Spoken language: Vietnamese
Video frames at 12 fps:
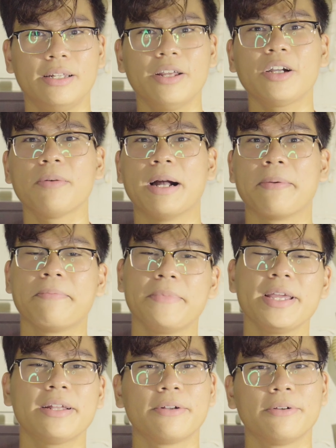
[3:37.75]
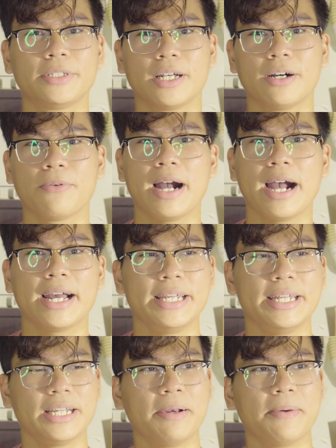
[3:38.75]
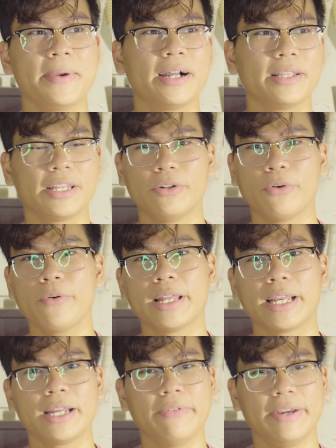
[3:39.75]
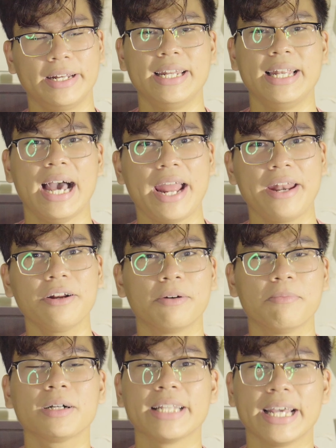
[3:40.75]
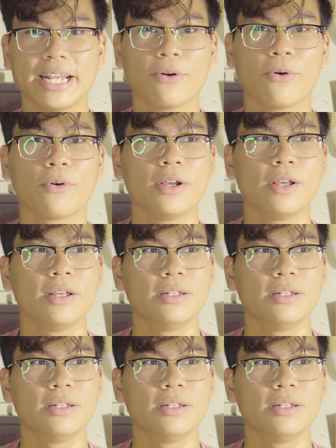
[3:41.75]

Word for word: Nếu các bạn biết sơ qua thì các bạn biết ở trên núi thì cái việc đi lại rất là bất tiện luôn.